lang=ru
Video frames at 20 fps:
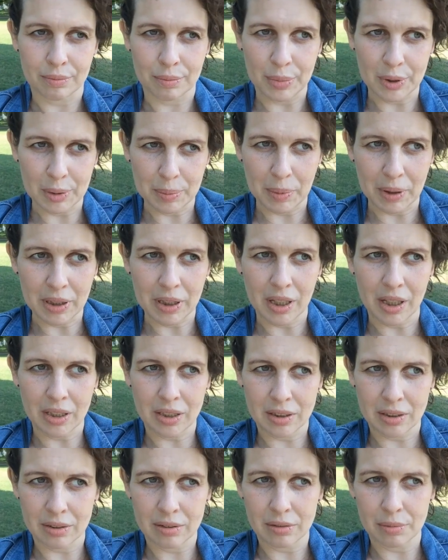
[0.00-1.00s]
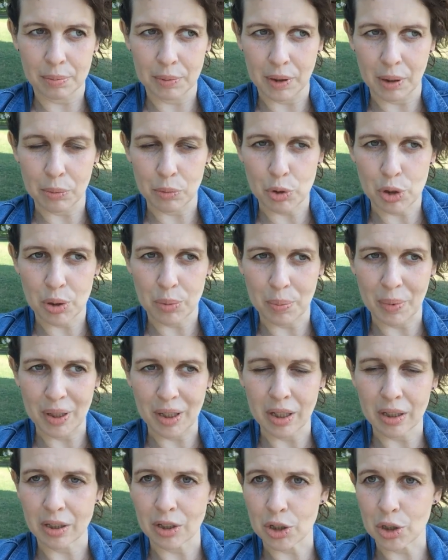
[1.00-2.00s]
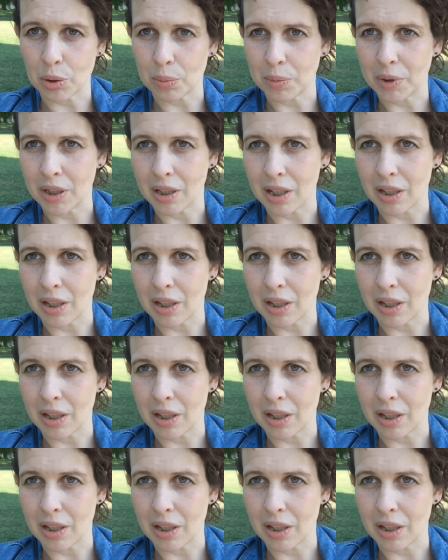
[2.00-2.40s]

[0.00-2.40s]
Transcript: посмотреть, потому что понятно, что мне,